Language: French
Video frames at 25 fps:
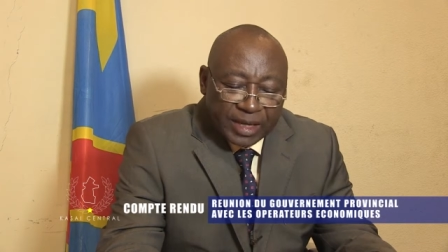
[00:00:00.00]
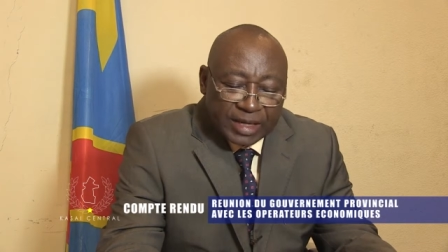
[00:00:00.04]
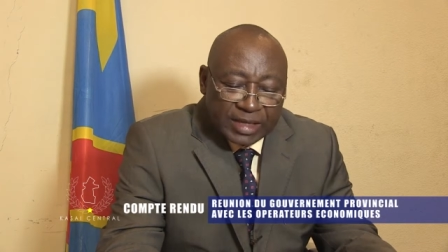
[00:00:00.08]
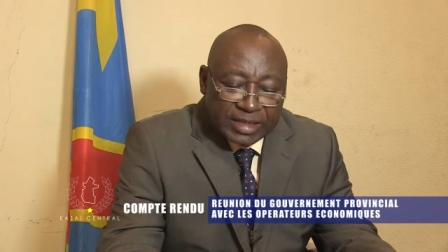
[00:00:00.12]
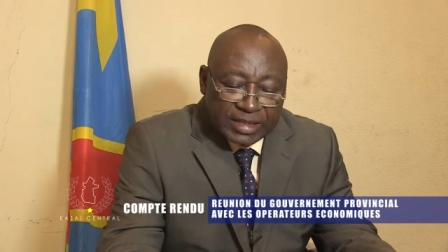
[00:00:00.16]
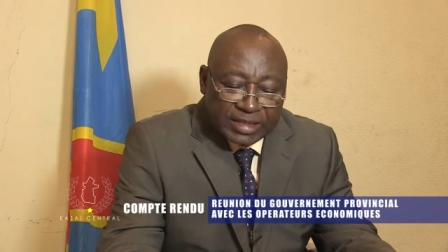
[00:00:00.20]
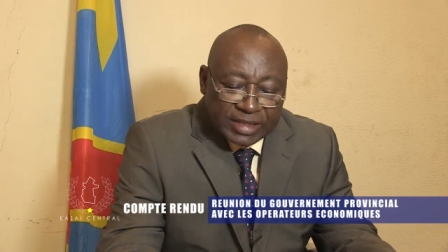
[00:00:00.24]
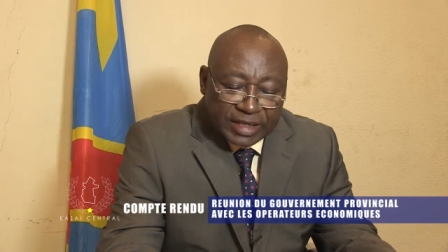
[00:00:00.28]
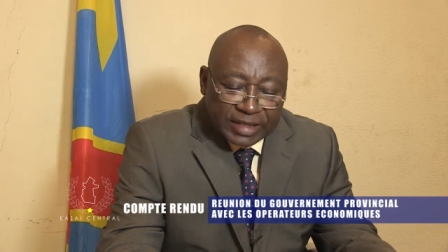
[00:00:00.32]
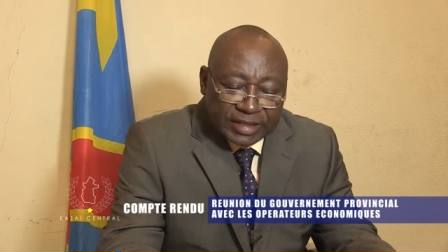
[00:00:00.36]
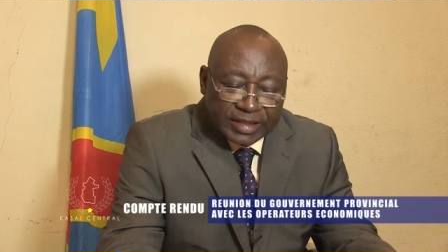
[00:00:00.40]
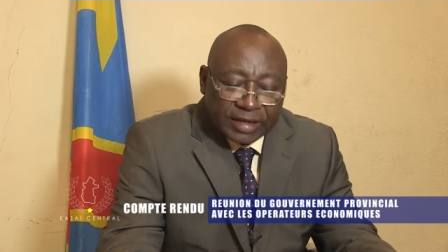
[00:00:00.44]

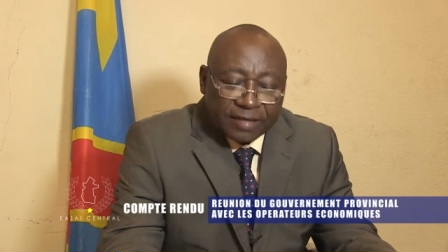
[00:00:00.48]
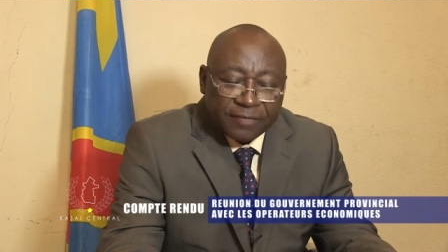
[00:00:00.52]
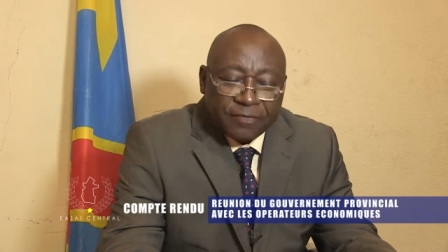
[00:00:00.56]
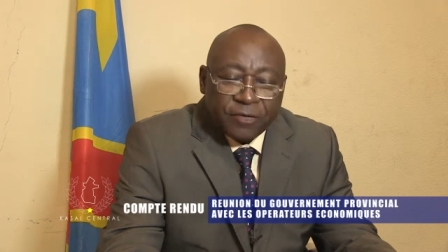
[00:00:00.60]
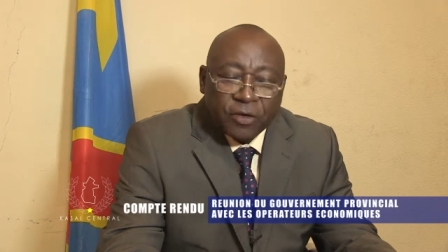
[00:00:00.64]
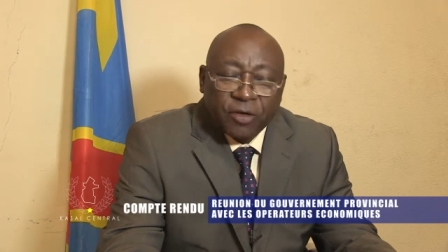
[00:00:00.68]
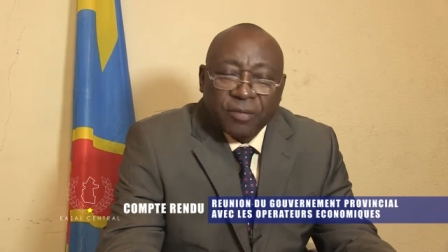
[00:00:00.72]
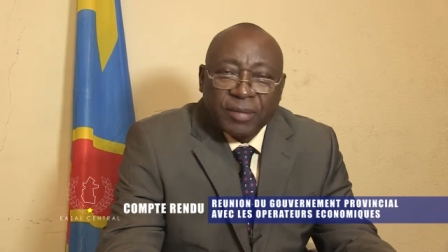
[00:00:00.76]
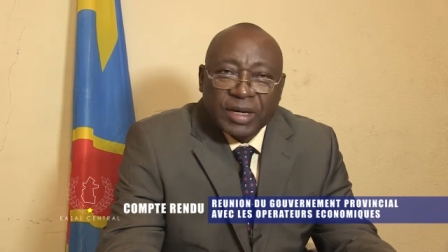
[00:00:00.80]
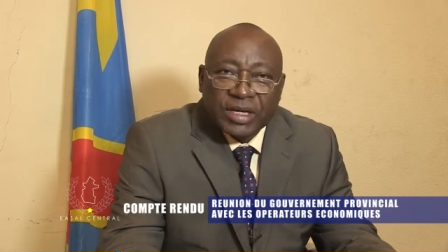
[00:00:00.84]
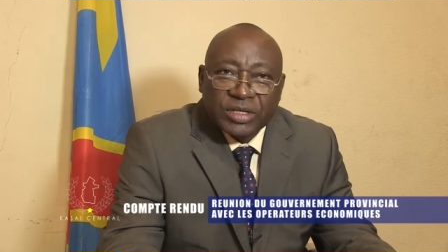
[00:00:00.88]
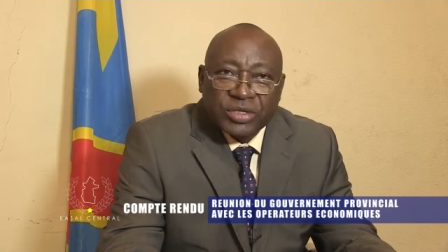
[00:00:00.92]
Cette
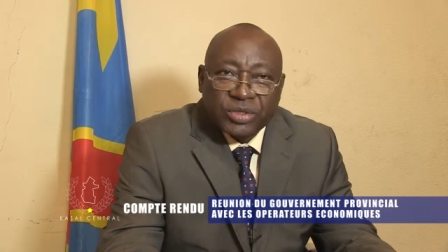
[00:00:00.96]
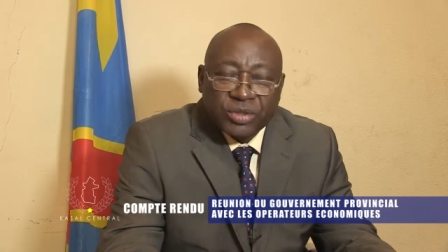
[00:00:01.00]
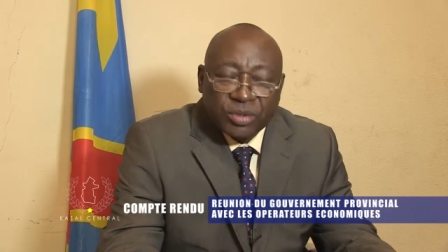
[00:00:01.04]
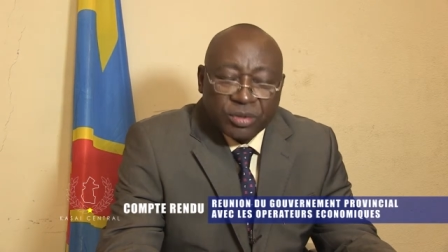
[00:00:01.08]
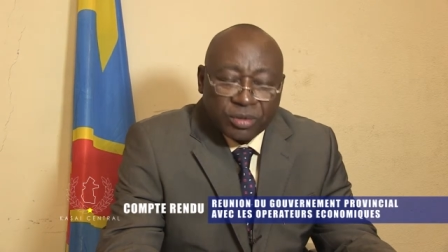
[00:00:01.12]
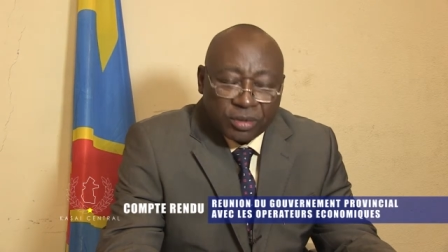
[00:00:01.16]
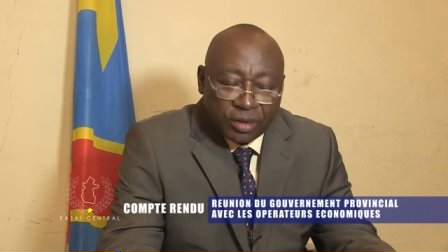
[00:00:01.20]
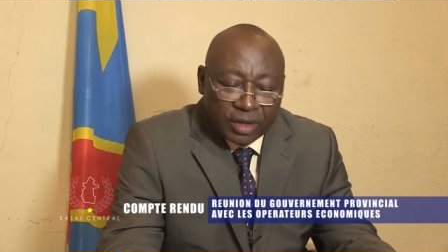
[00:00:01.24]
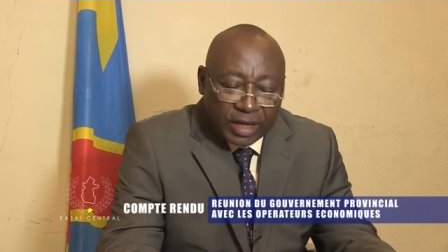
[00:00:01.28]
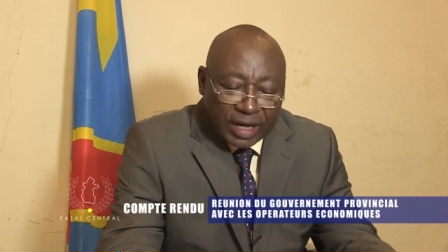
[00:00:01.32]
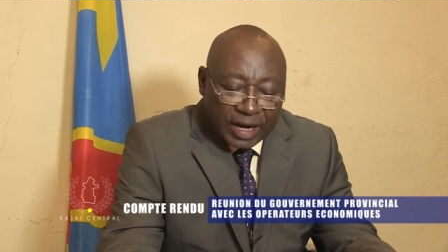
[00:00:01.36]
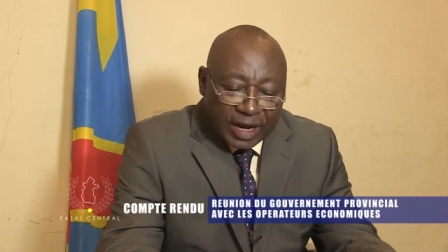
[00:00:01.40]

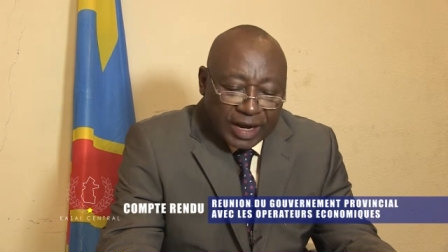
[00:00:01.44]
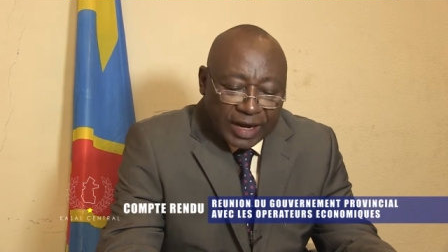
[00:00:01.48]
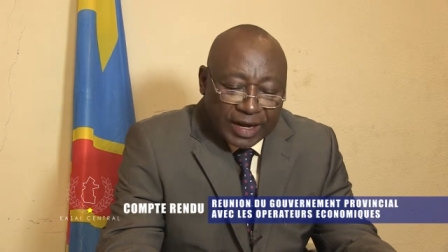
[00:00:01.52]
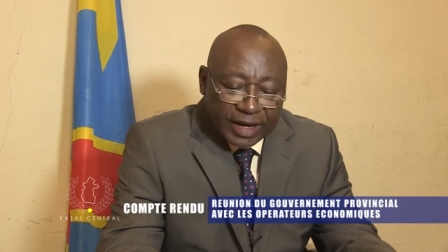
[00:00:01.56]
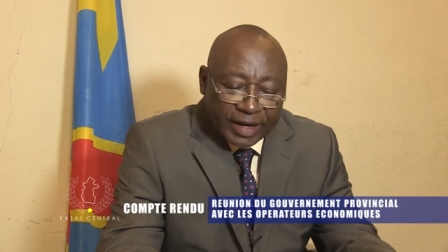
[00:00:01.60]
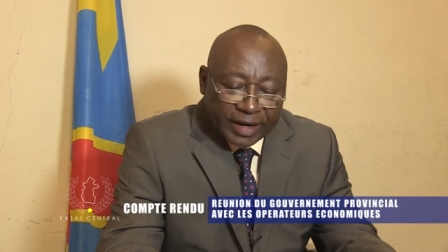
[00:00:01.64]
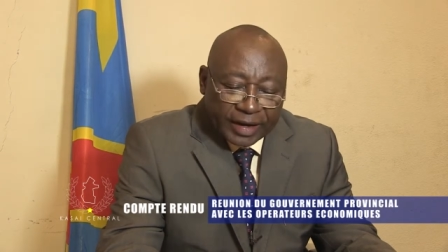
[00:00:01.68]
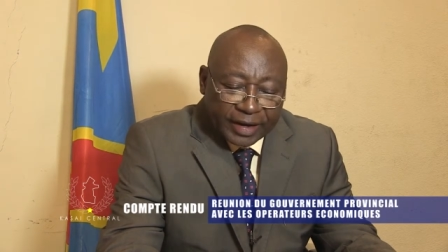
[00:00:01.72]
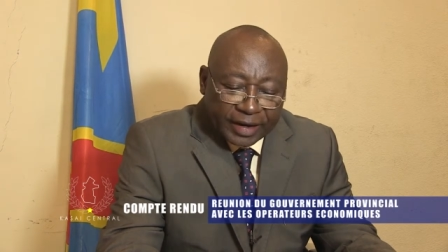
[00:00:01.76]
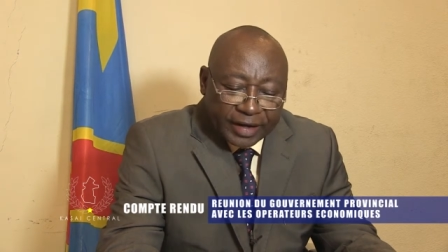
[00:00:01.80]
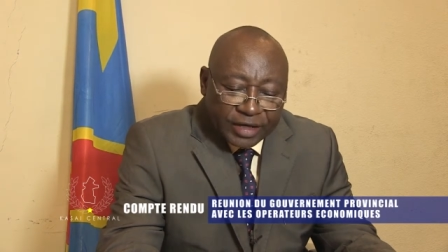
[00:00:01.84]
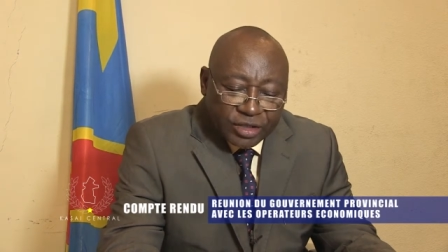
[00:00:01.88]
information
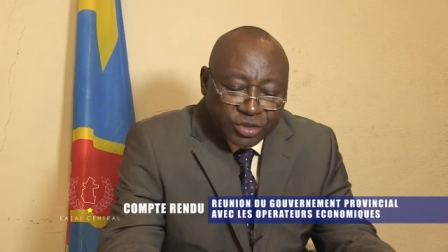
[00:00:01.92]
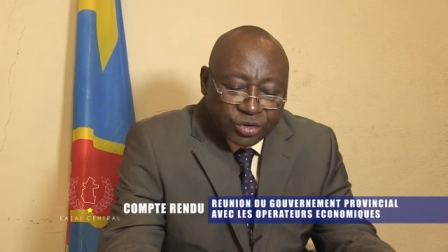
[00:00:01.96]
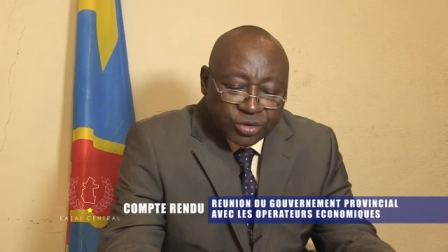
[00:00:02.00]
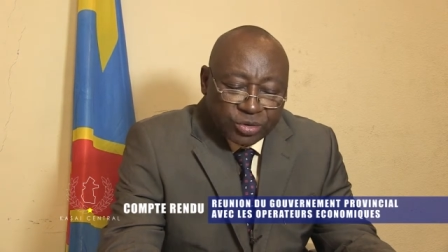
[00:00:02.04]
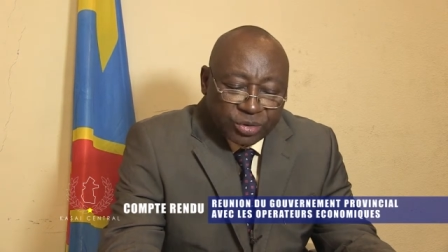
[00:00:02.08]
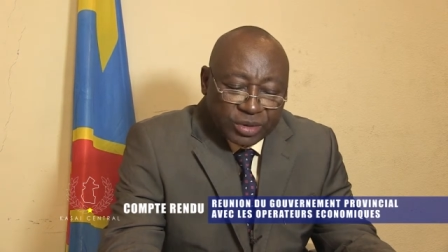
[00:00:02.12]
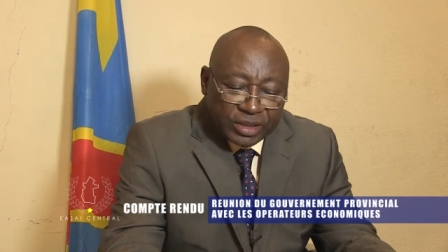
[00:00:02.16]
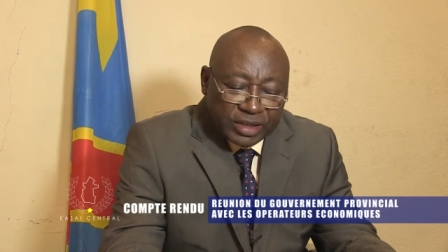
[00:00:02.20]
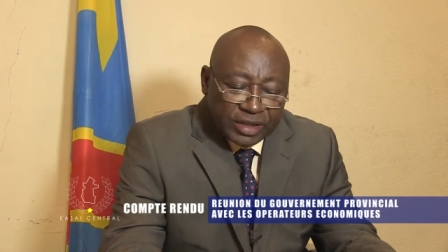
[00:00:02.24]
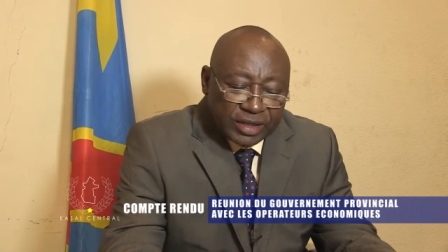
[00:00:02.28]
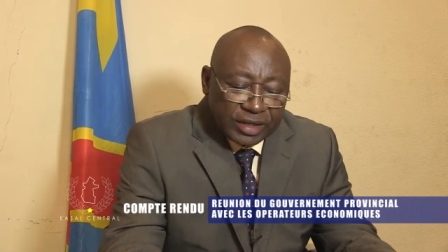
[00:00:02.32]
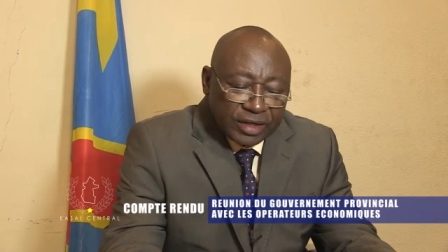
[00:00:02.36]
a
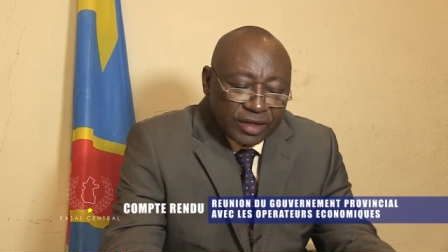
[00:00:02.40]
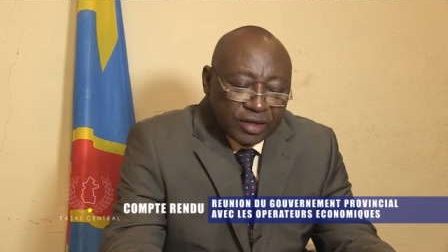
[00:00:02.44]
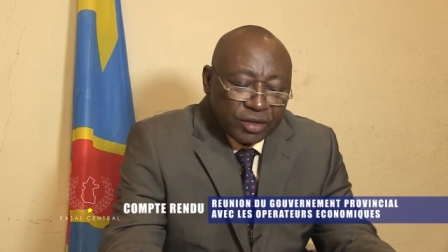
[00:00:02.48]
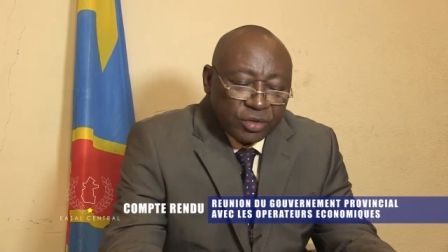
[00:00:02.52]
réjoui